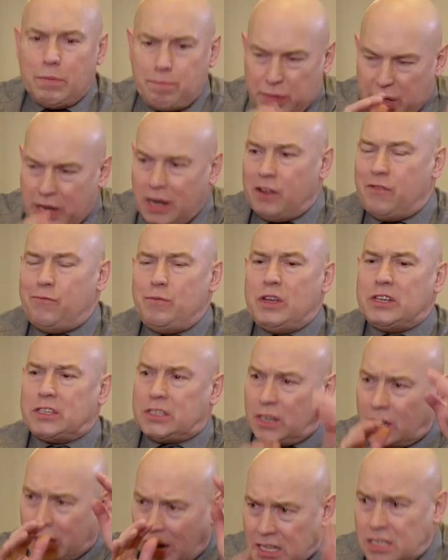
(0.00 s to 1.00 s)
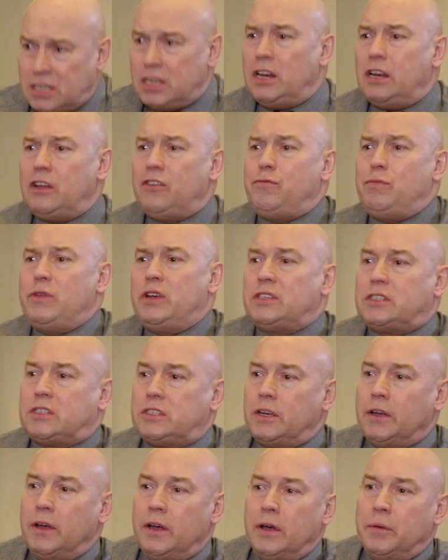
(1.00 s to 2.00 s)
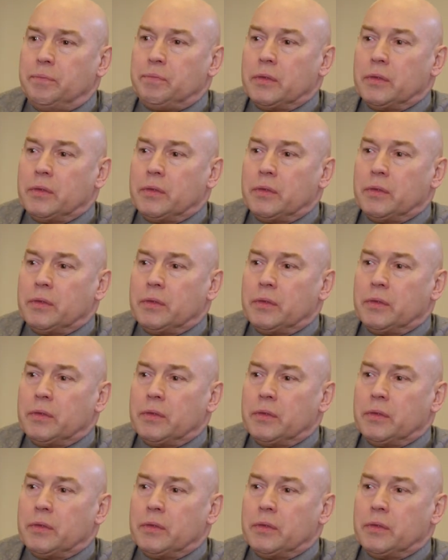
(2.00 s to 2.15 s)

Мы пили вместе, ходили вместе,